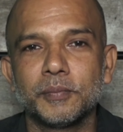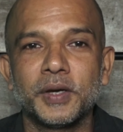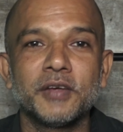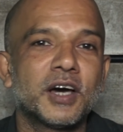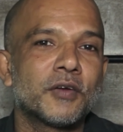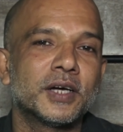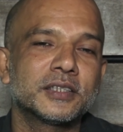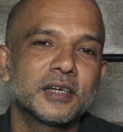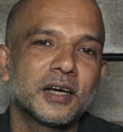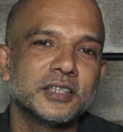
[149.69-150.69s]

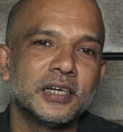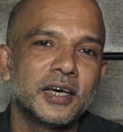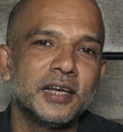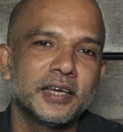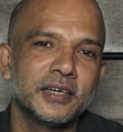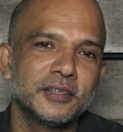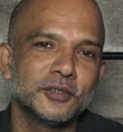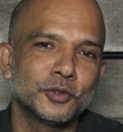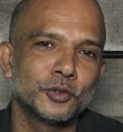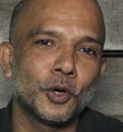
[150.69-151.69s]
परिवारवाद का झंडा लेके जो